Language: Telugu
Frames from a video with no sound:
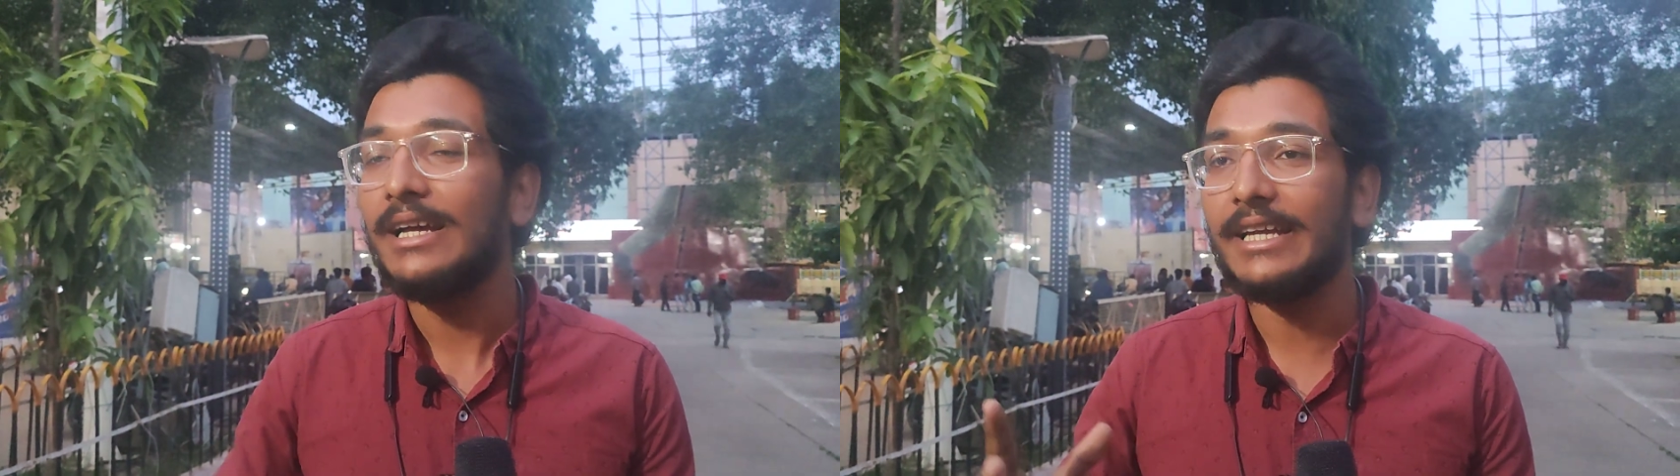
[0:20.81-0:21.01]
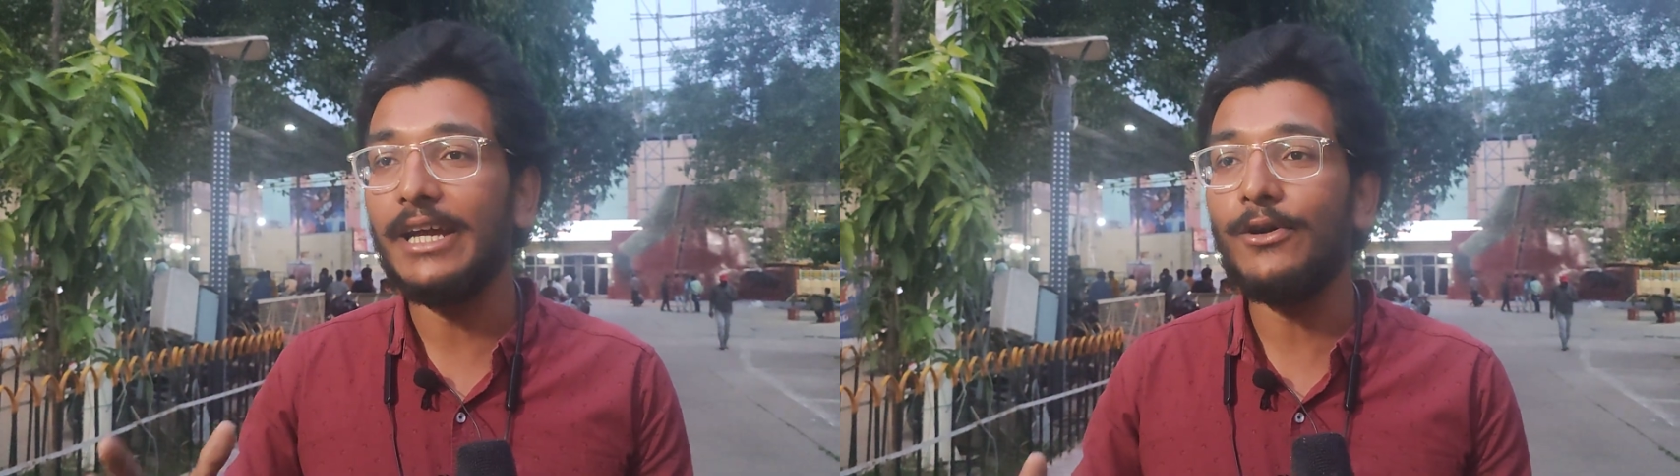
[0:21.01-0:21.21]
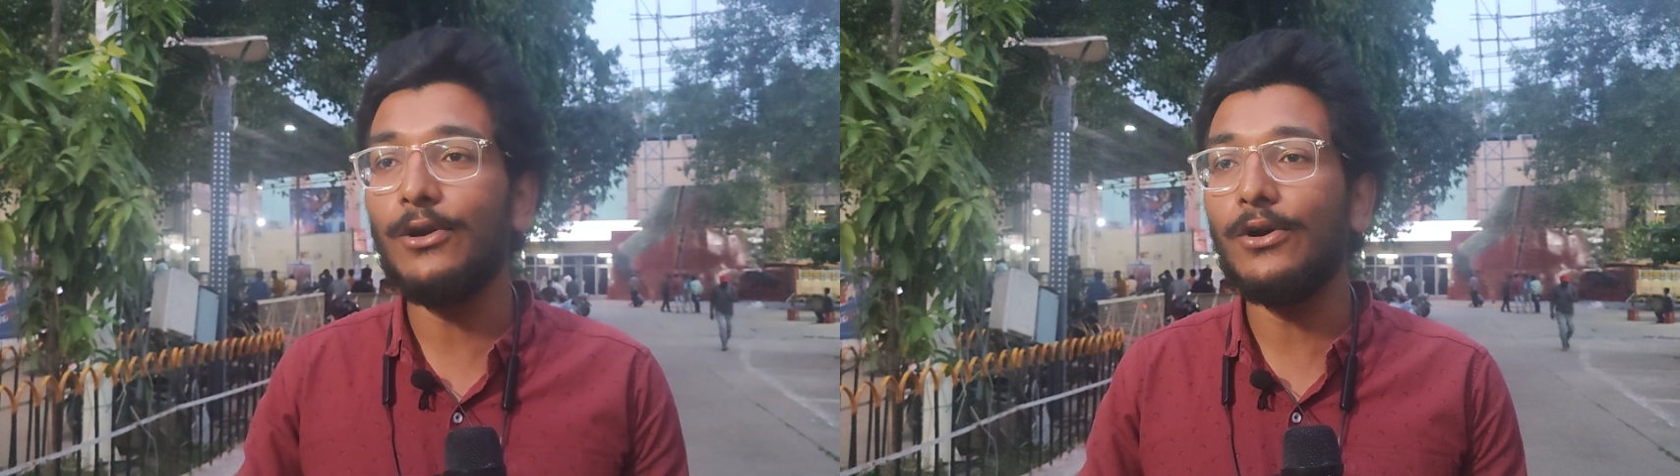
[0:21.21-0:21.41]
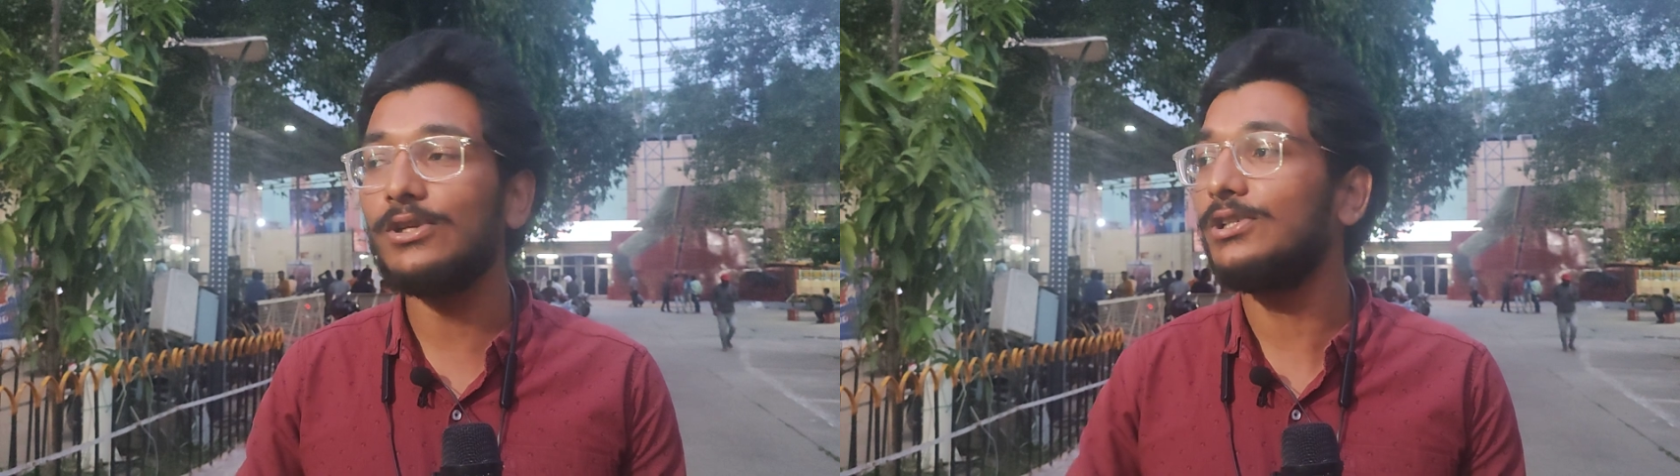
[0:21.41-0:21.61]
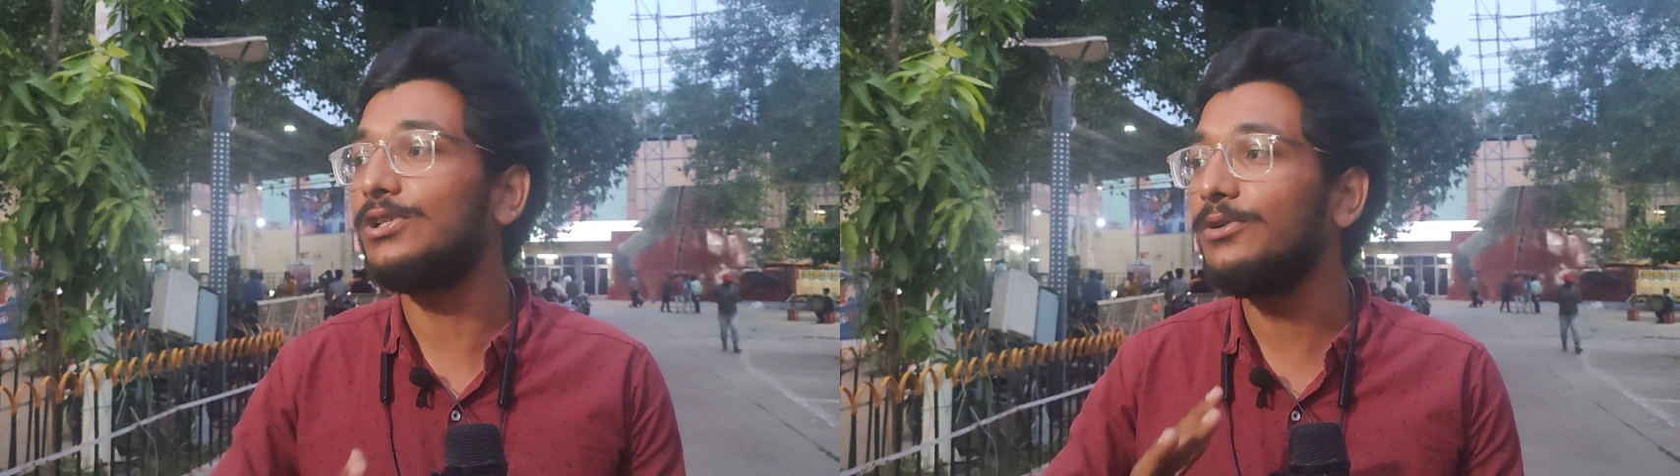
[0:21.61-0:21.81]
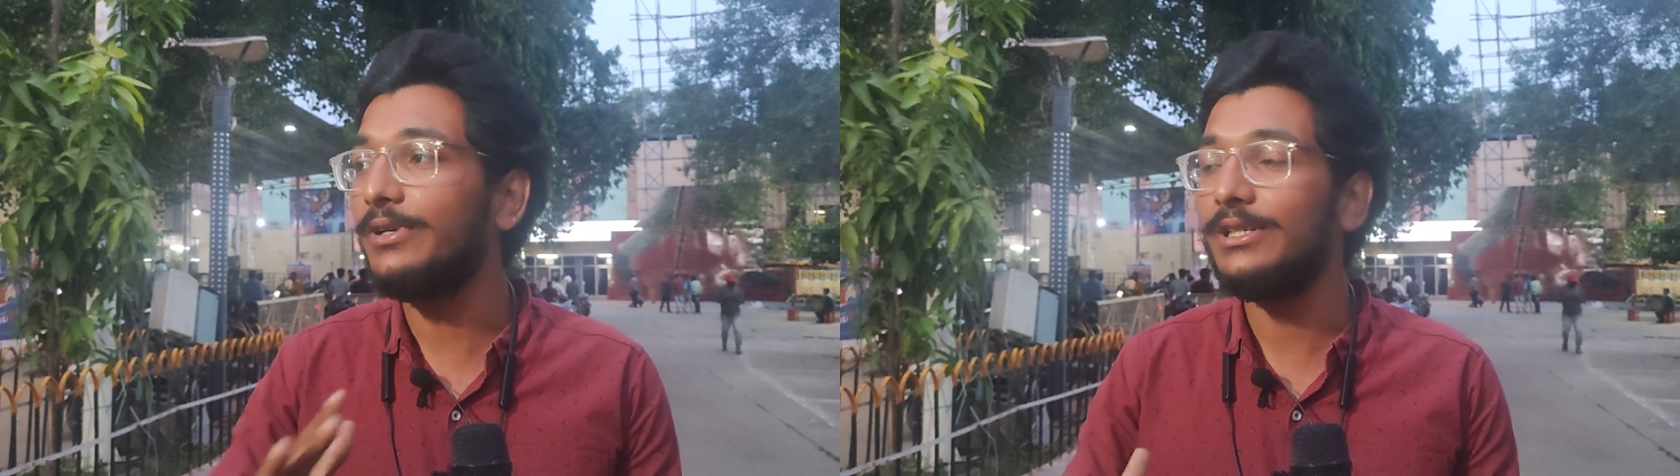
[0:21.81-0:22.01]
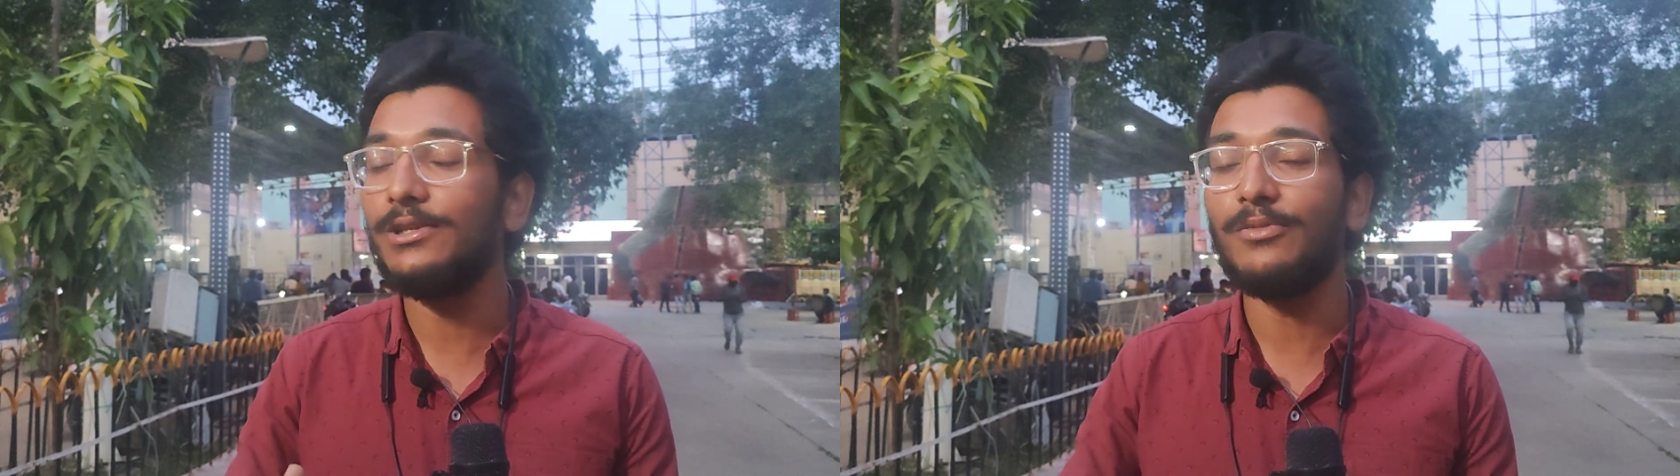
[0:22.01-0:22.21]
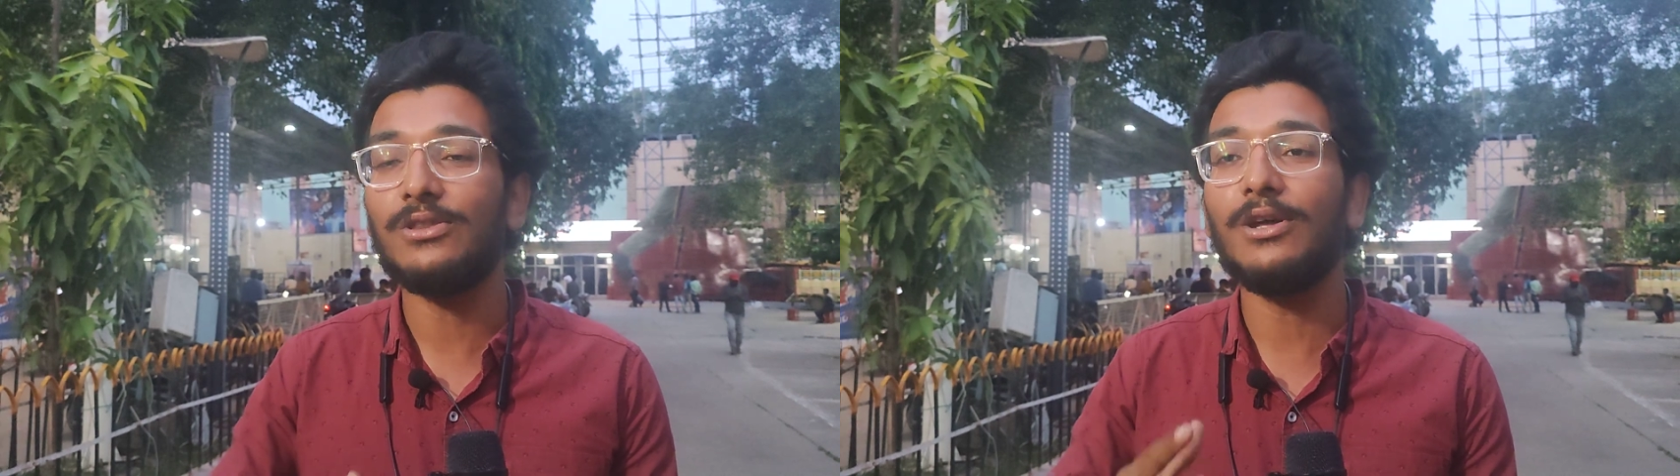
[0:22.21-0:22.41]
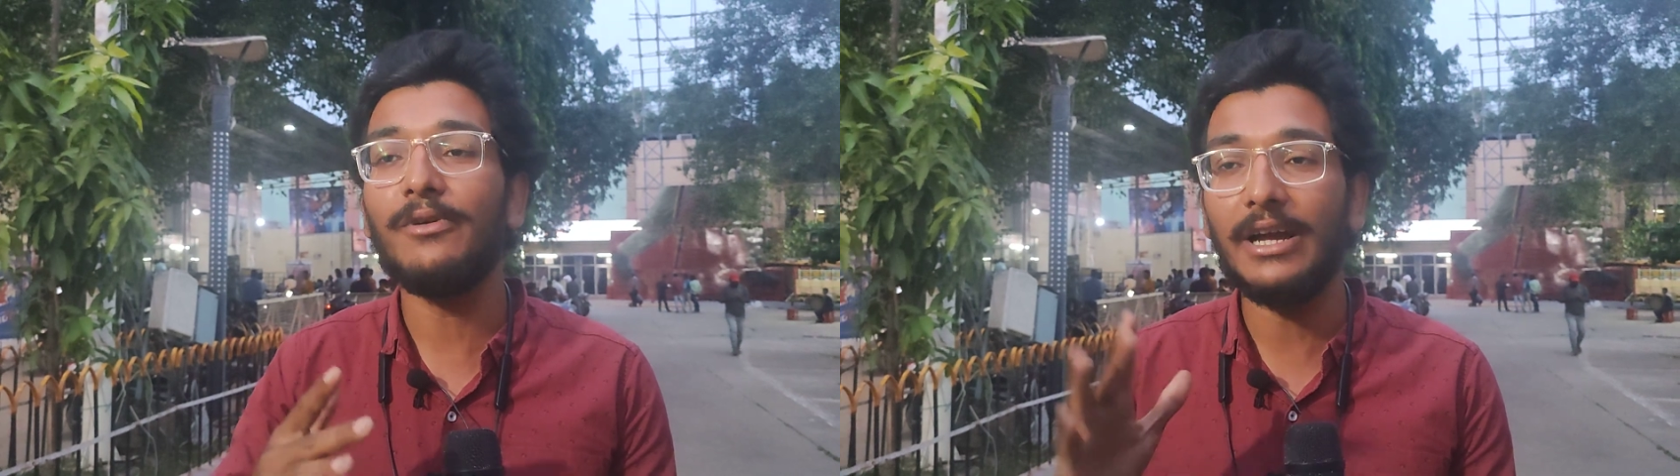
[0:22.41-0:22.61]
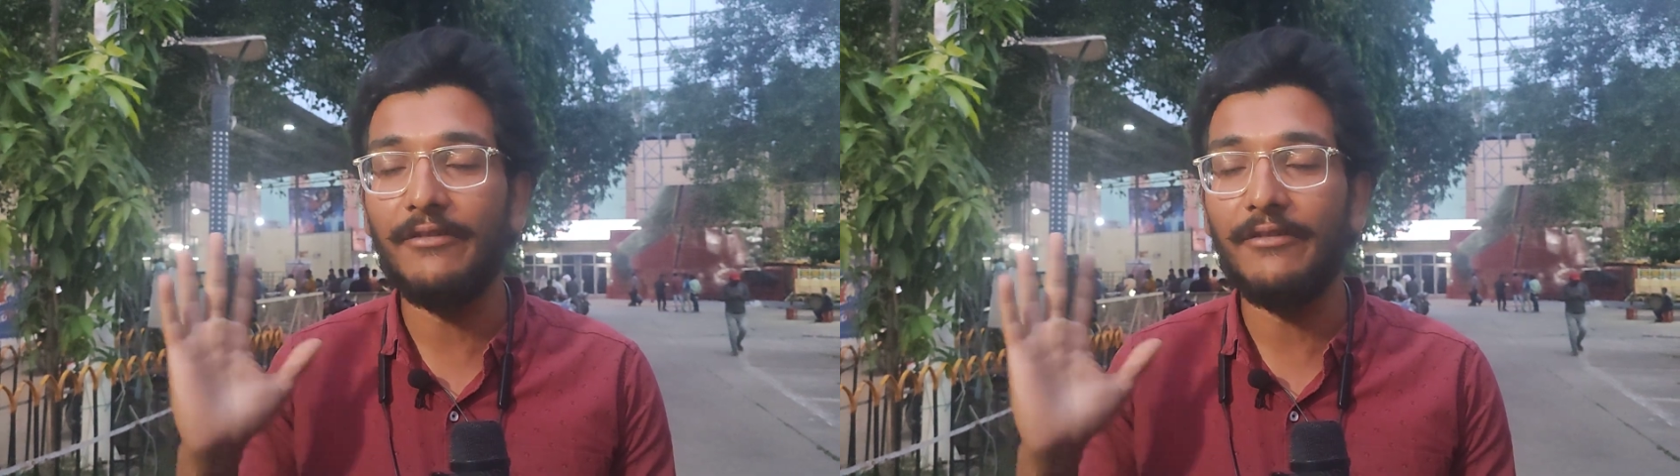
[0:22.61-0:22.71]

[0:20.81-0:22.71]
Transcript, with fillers: కేకులు కోసుడు వీసుడు మొత్తం